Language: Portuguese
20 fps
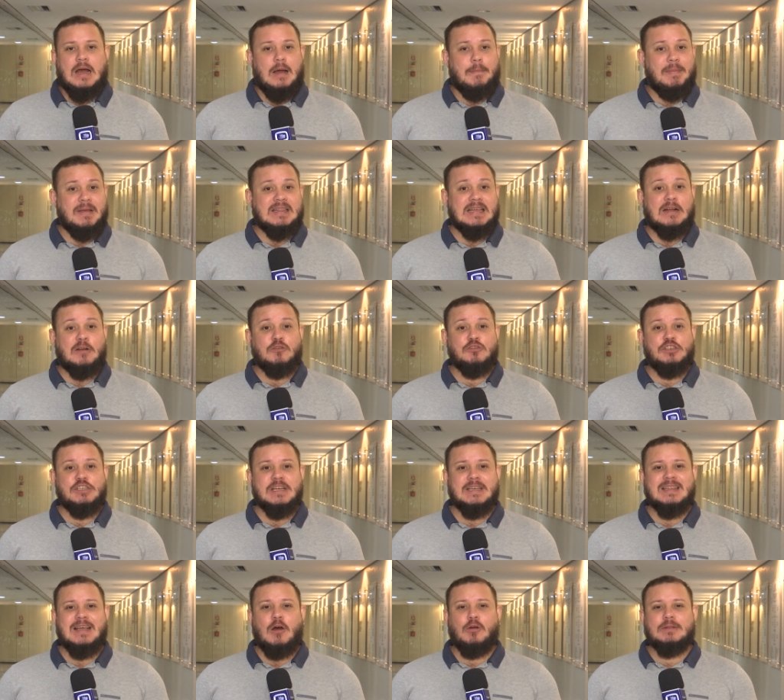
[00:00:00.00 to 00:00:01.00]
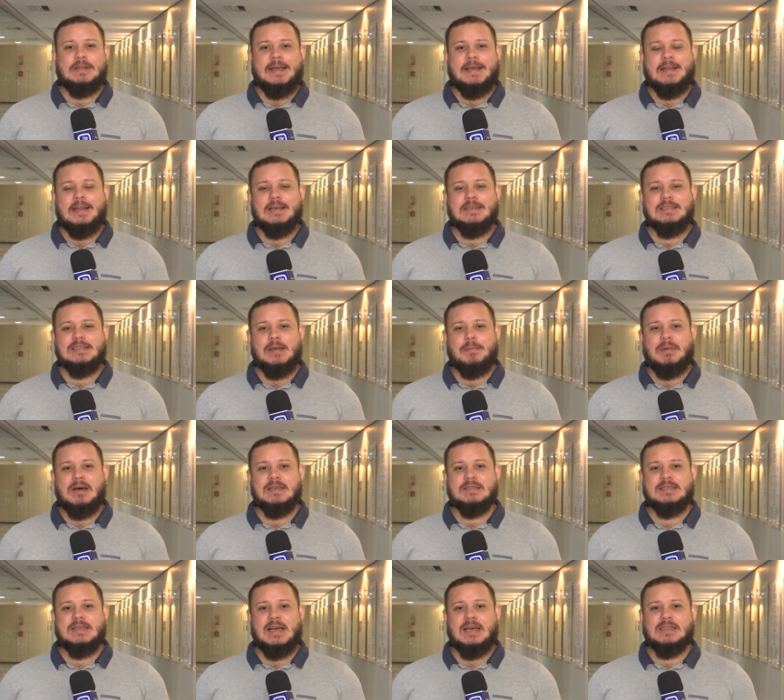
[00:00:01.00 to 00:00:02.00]
A pedagogia da alternância é
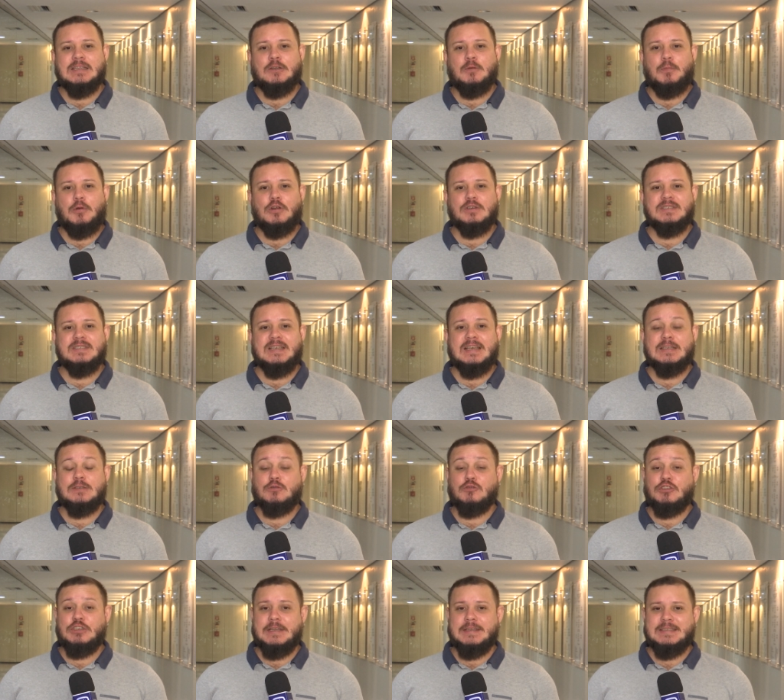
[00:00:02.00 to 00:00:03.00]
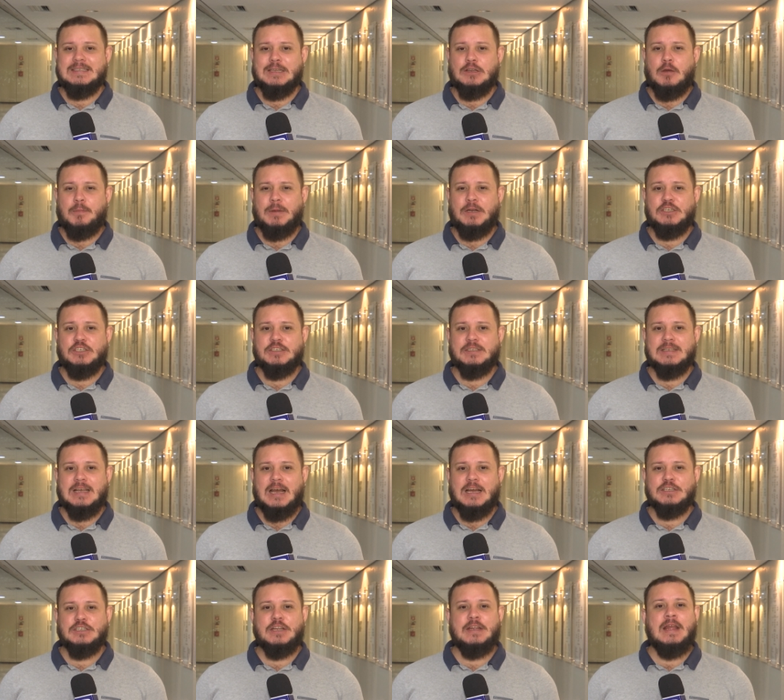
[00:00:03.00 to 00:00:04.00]
baseada no processo de
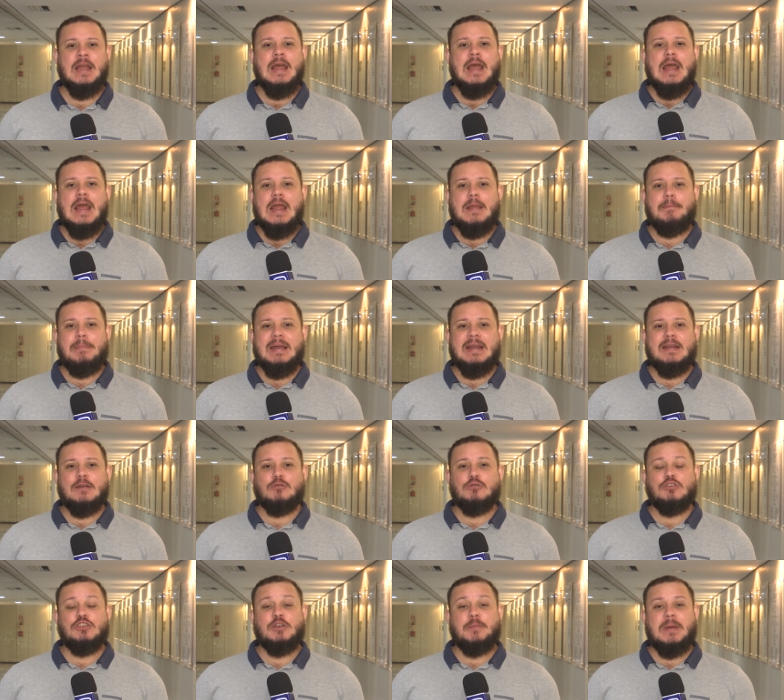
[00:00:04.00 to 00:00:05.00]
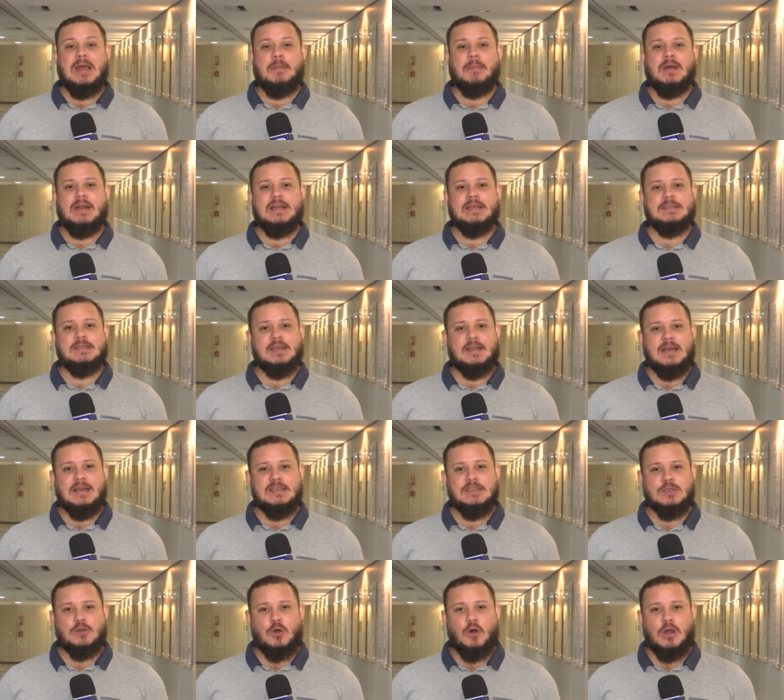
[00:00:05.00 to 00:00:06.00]
ensino-aprendizagem em períodos de permanência na
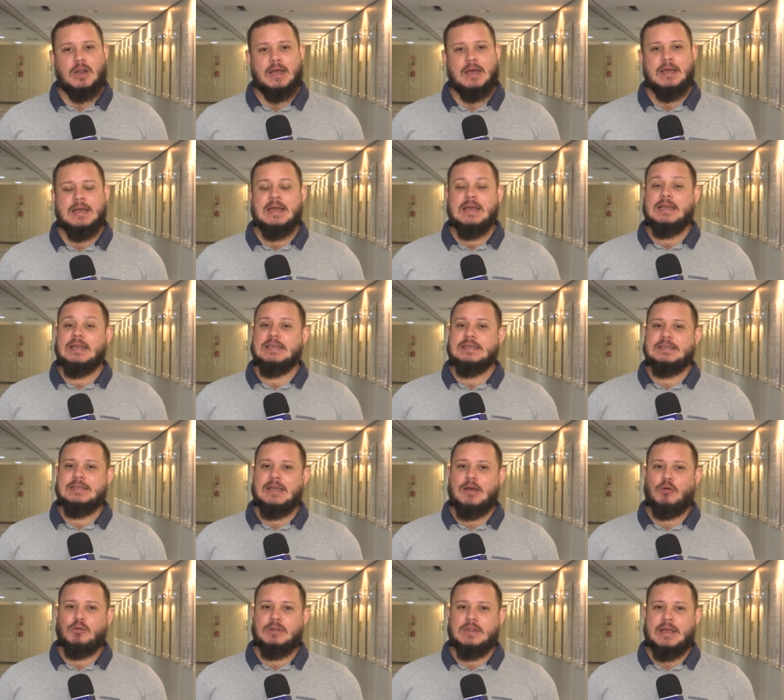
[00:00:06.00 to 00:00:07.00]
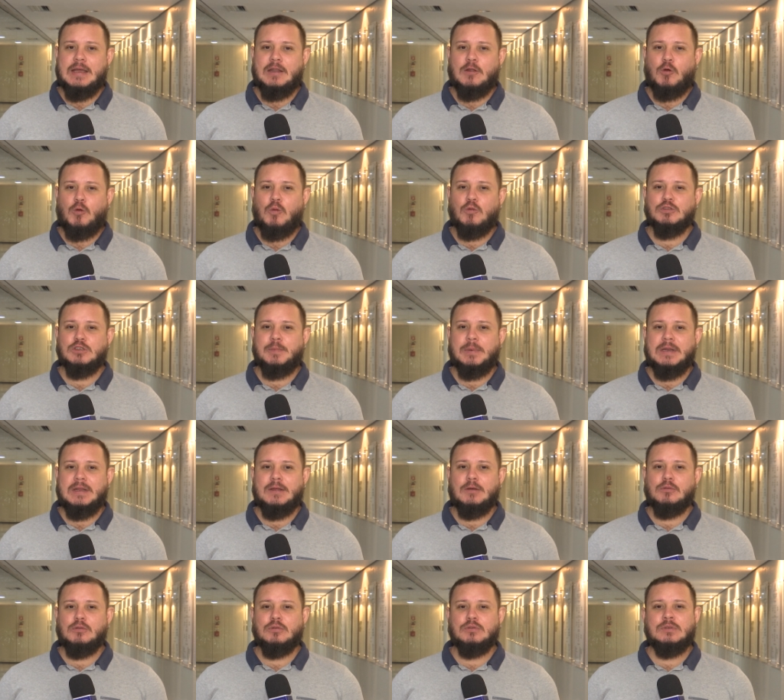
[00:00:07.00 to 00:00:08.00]
escola, que se alternam com os
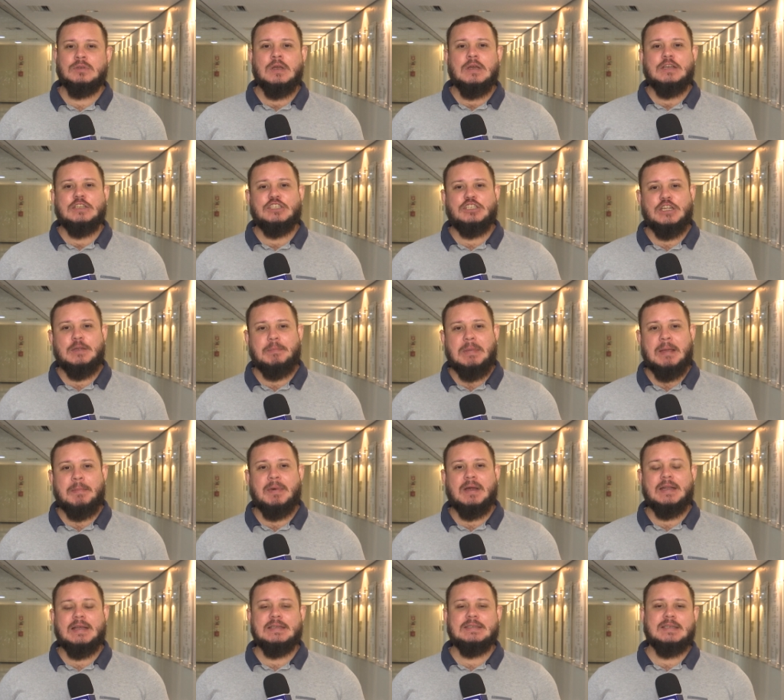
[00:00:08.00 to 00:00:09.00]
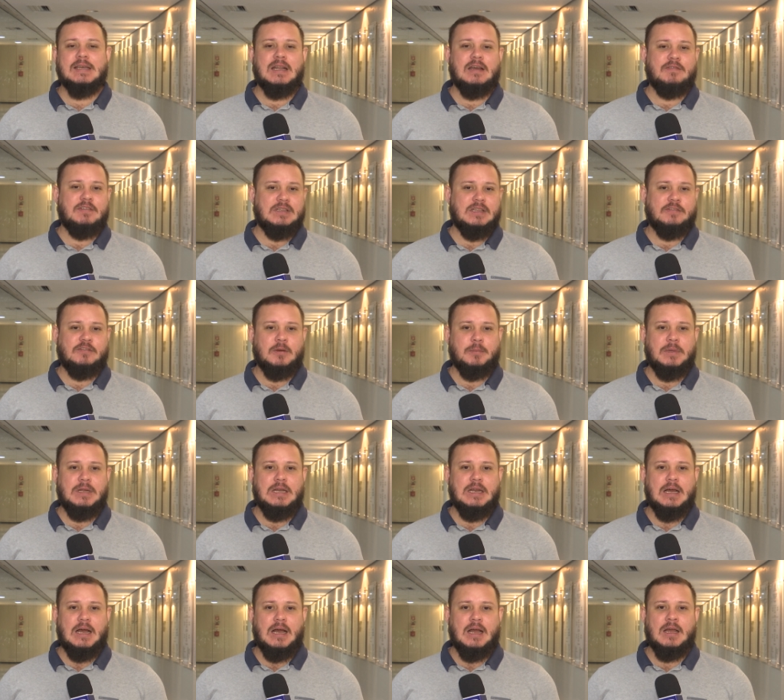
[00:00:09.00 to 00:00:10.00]
períodos de permanência na vida
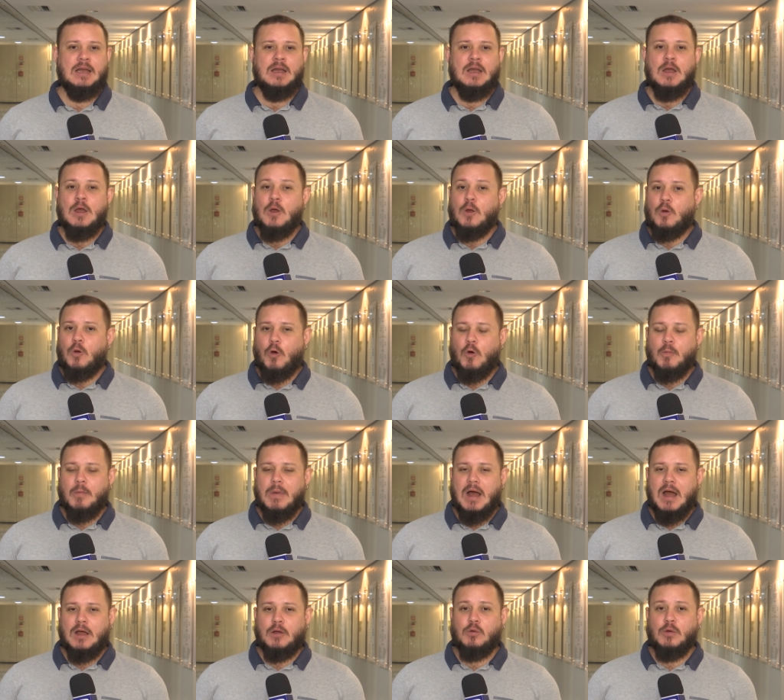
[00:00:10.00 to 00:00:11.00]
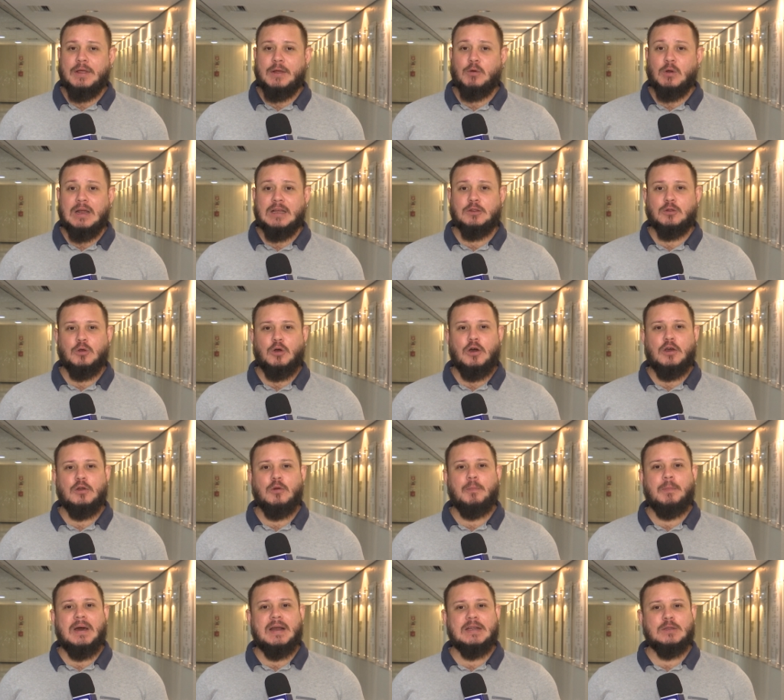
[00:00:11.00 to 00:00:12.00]
familiar com o marco
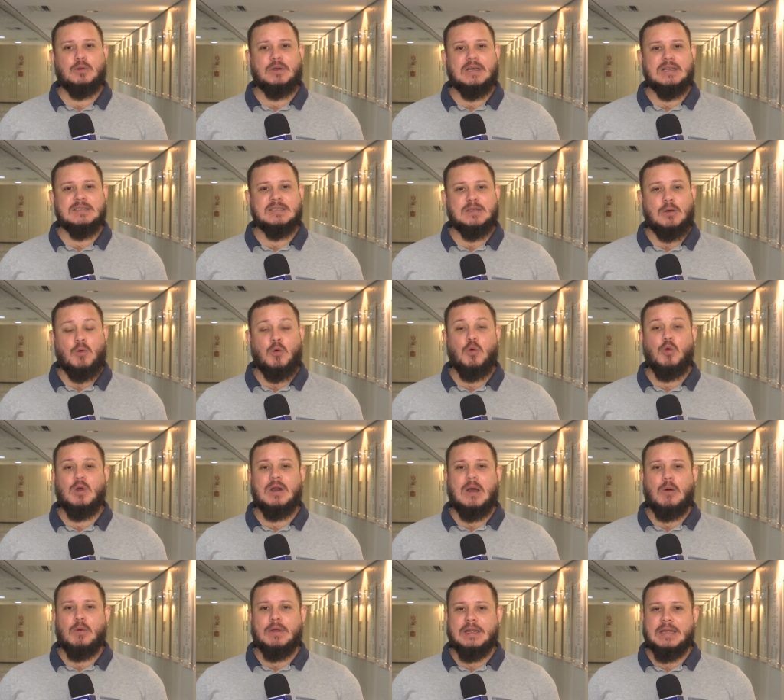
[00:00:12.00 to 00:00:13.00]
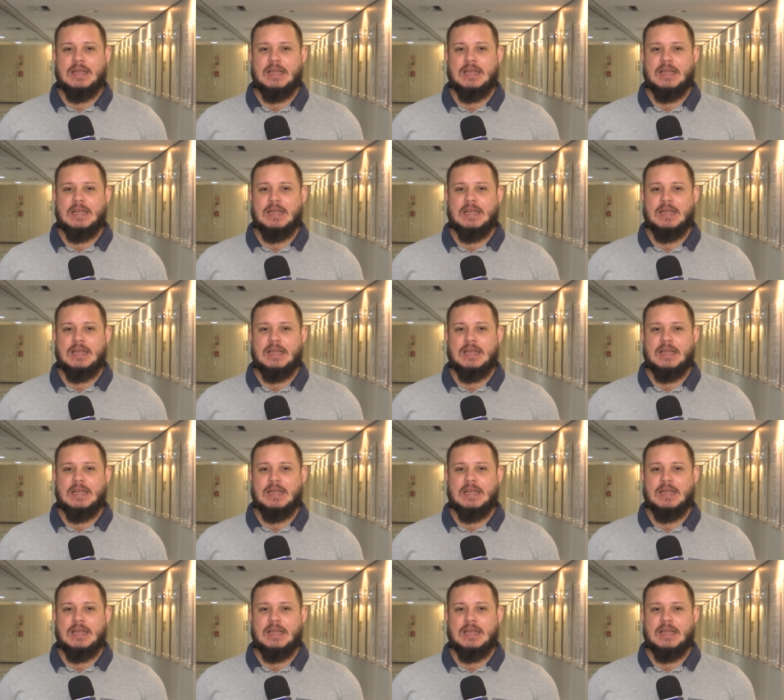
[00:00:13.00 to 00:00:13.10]
regulatório para educação rural e